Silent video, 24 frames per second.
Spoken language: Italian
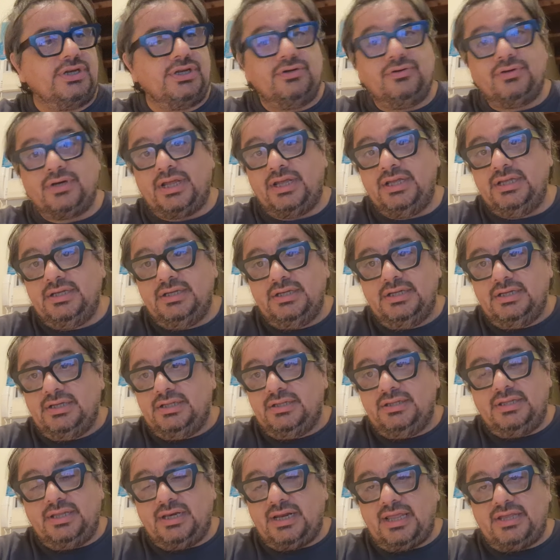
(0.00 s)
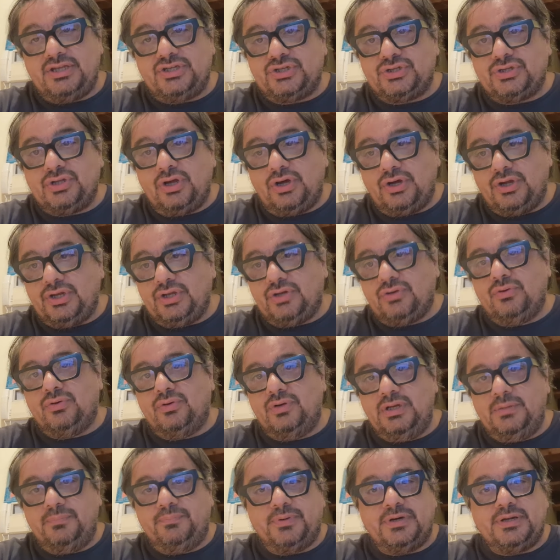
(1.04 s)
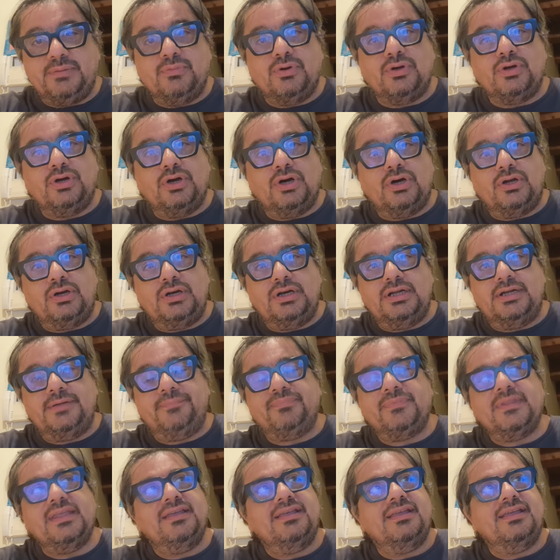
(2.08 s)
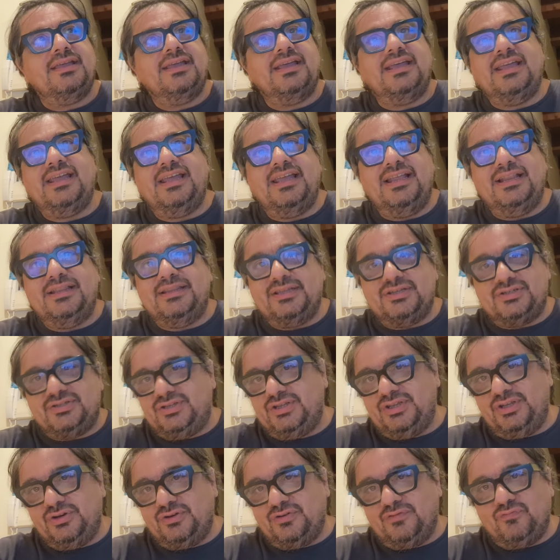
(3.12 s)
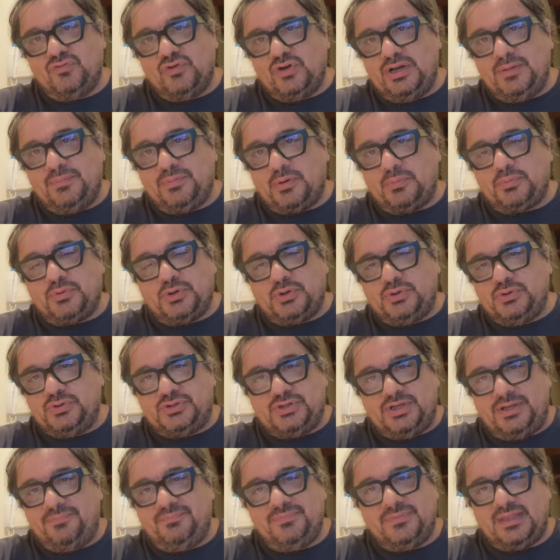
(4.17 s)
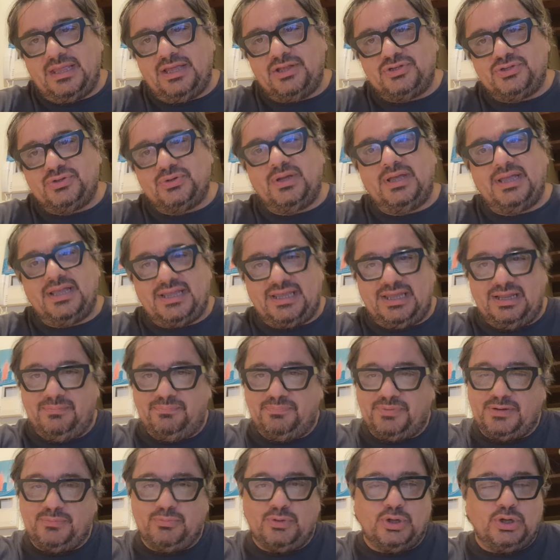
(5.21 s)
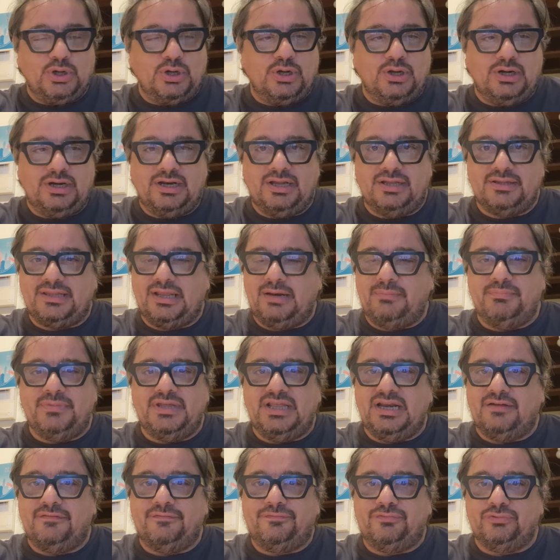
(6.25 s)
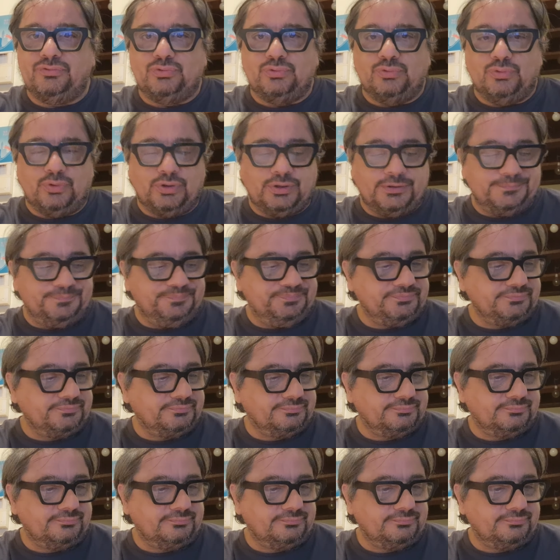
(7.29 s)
di rigore direi storico, il primo gol e il destino vuole proprio così, e cioè che il primo gol del Milan futuro